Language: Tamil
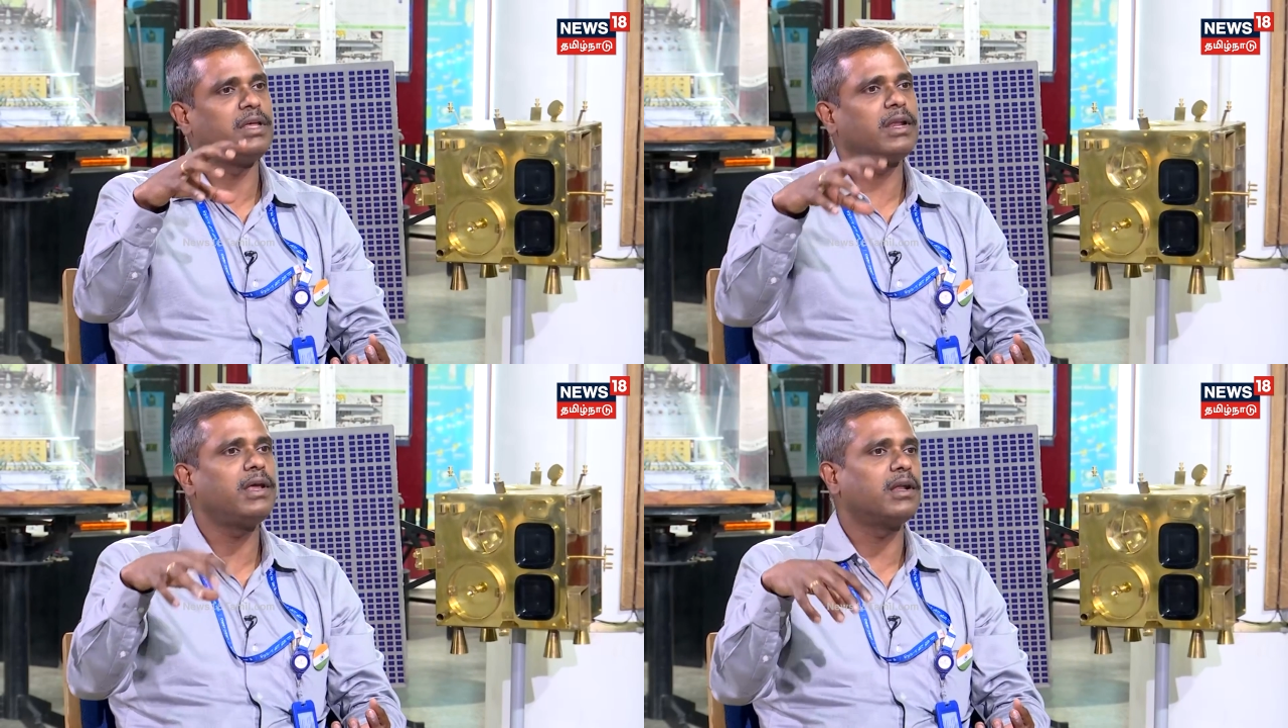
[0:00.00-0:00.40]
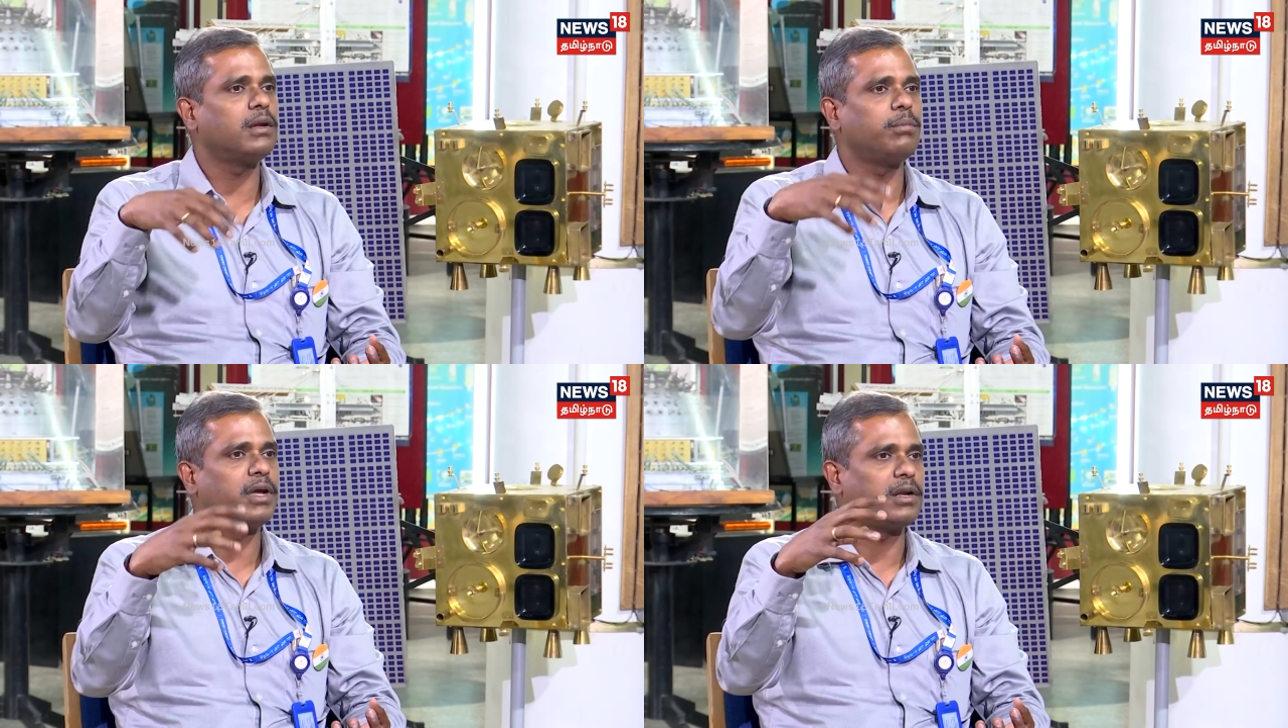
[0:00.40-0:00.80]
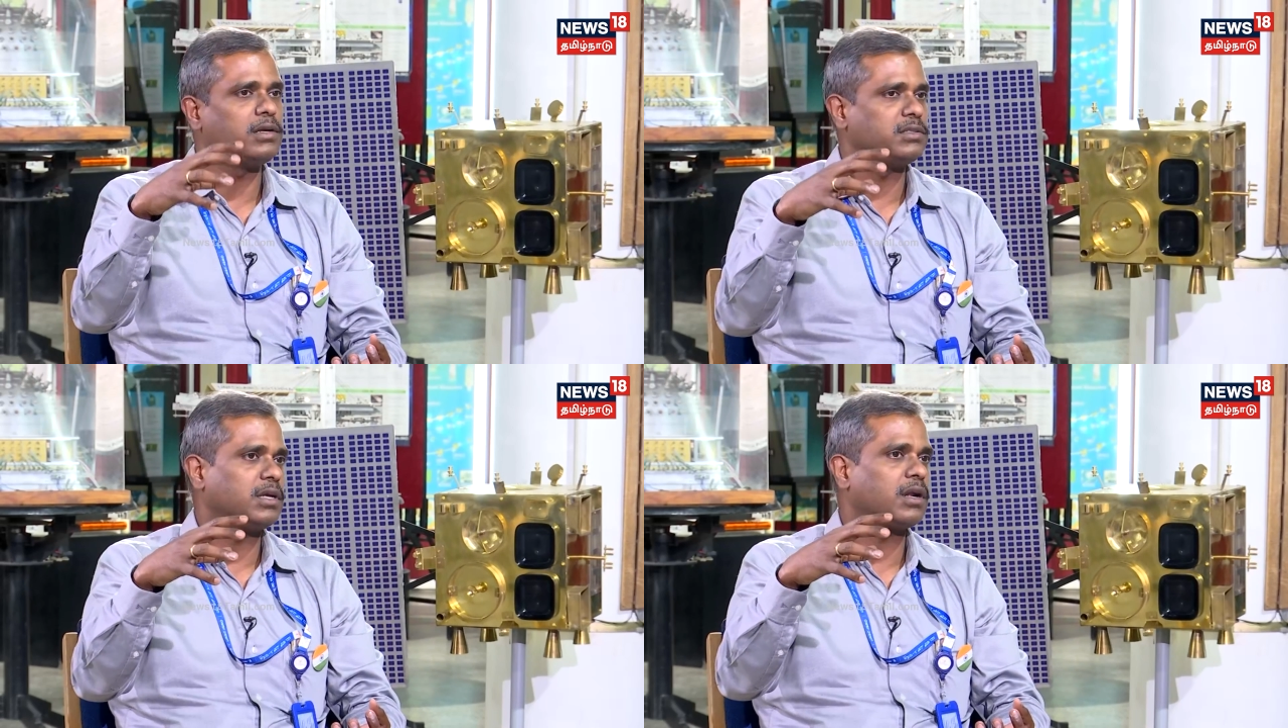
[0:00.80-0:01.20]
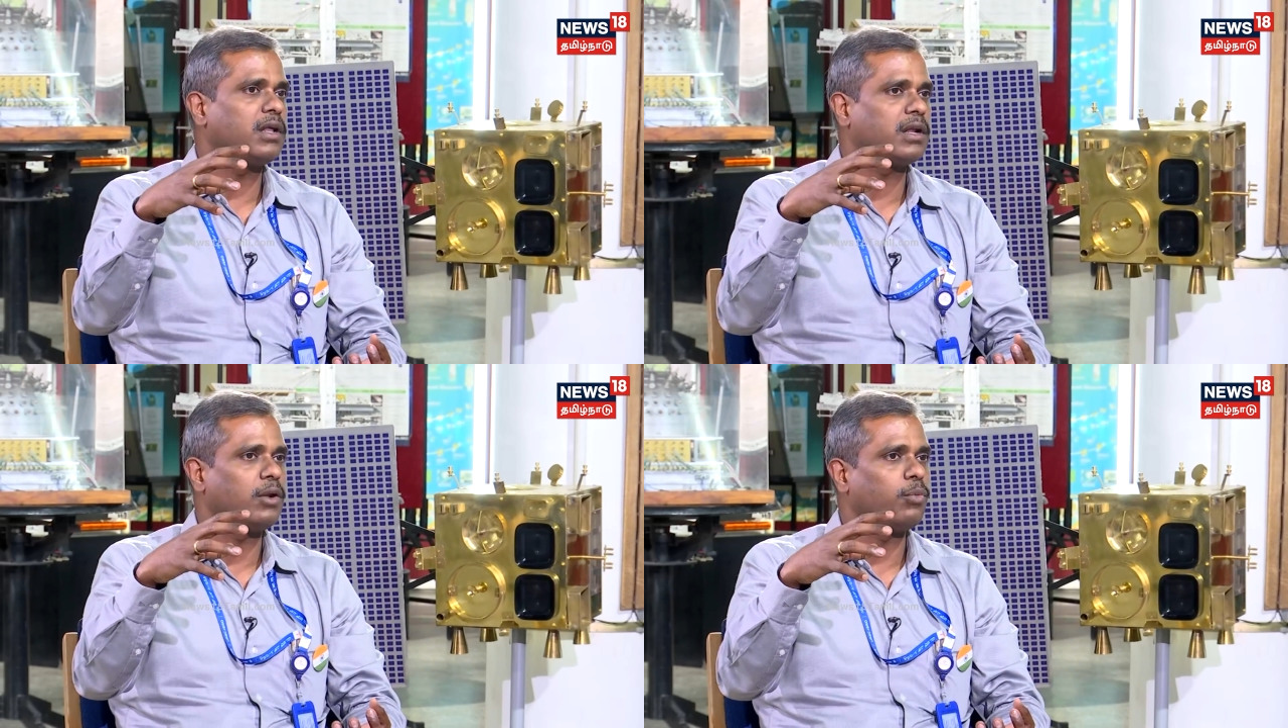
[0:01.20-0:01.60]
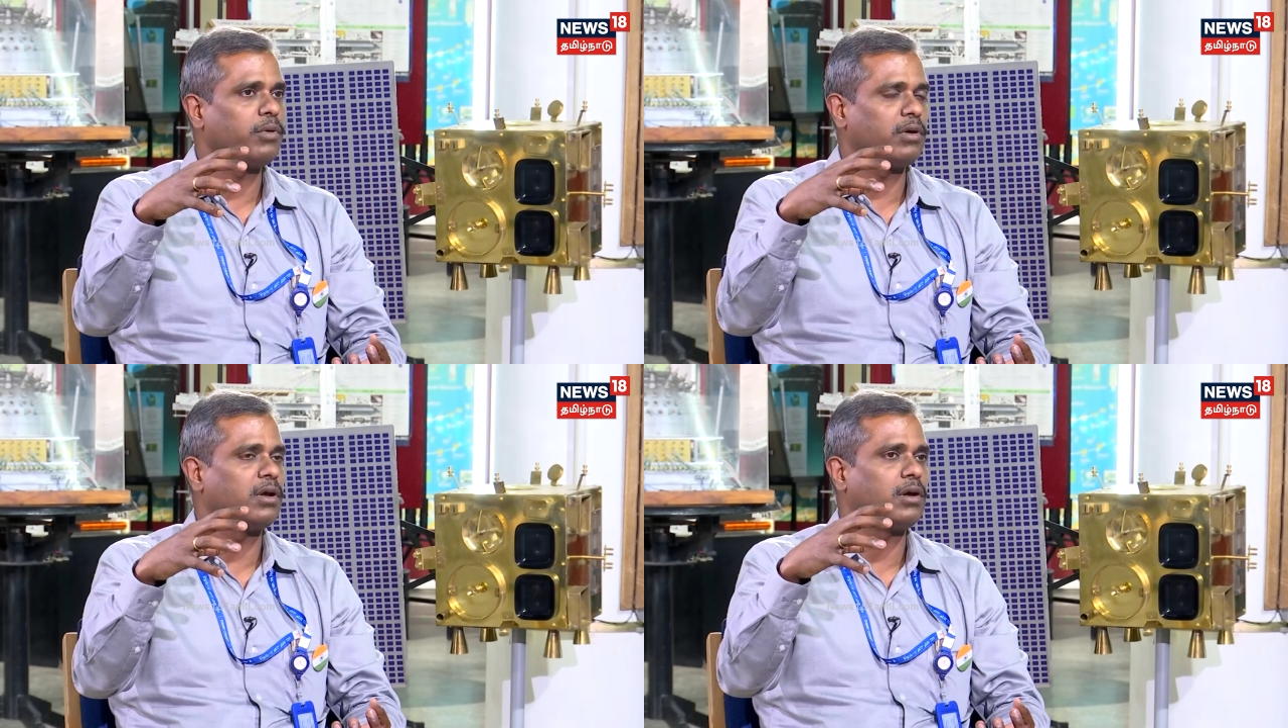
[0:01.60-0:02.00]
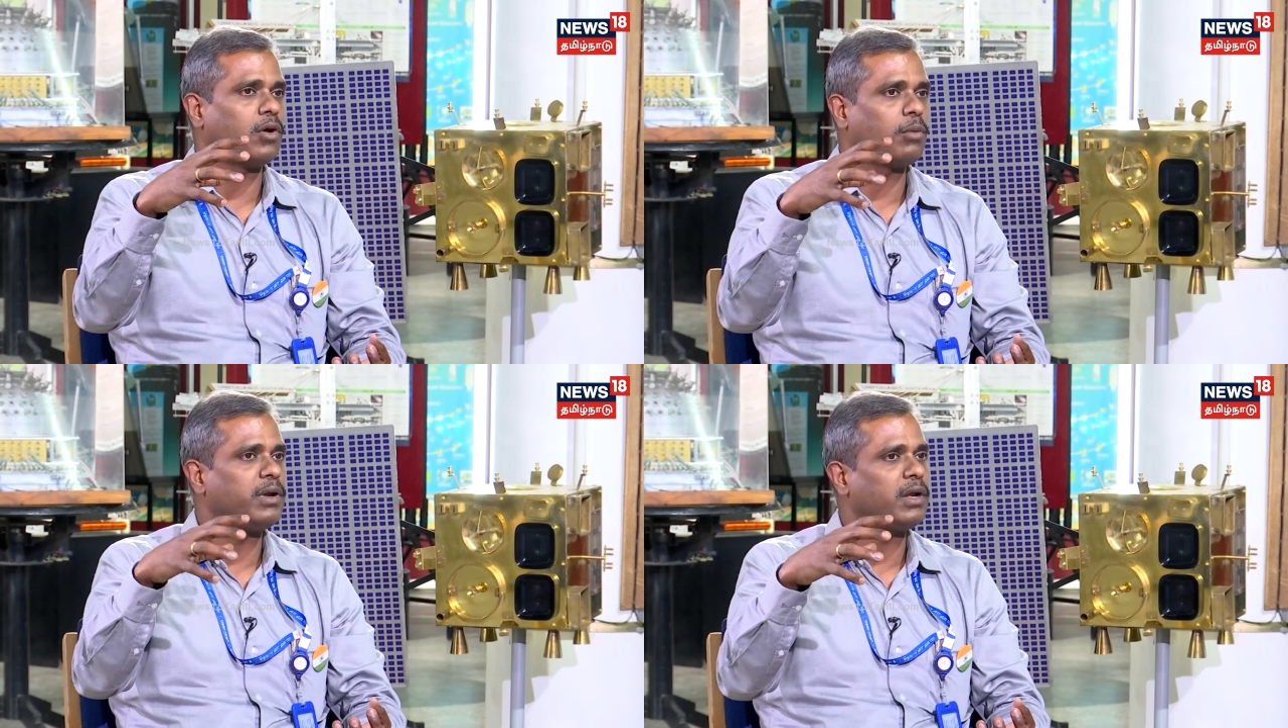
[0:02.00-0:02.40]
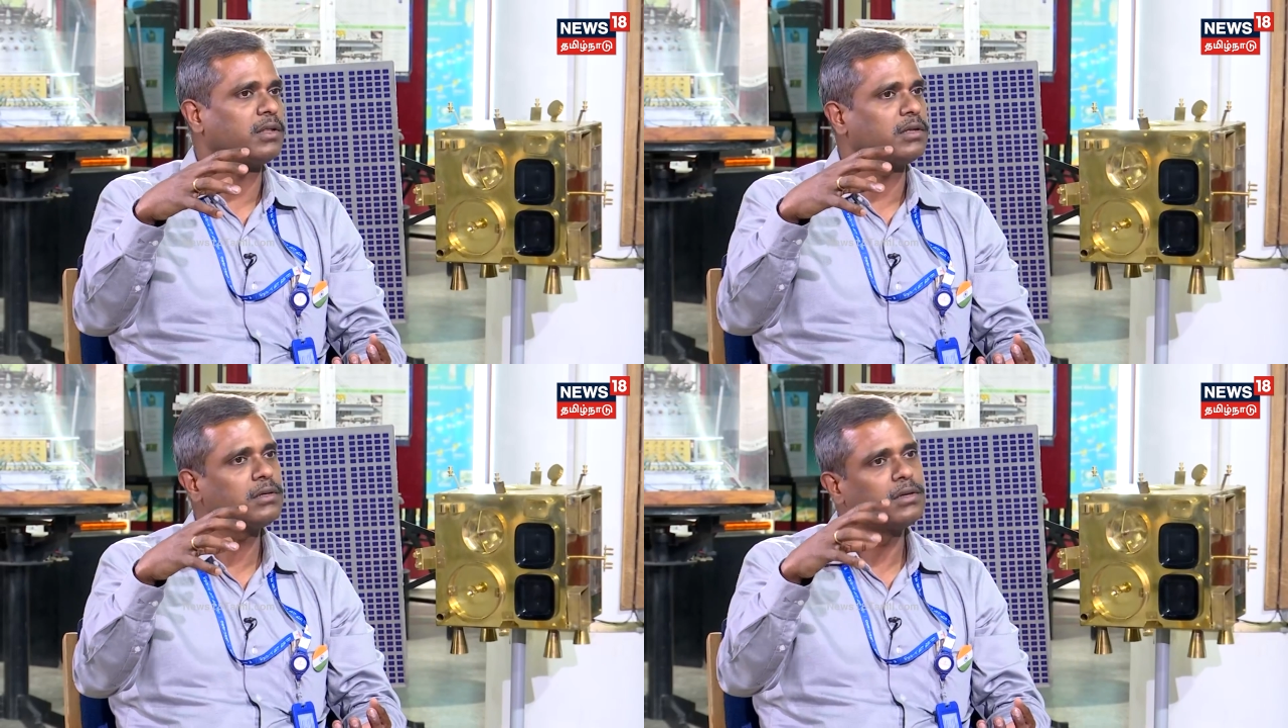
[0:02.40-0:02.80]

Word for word: நியர்லி ஹண்ட்ரட் பை ஹண்ட்ரட் சர்க்குலர் கிலோ ஆர்பிட்லேருந்து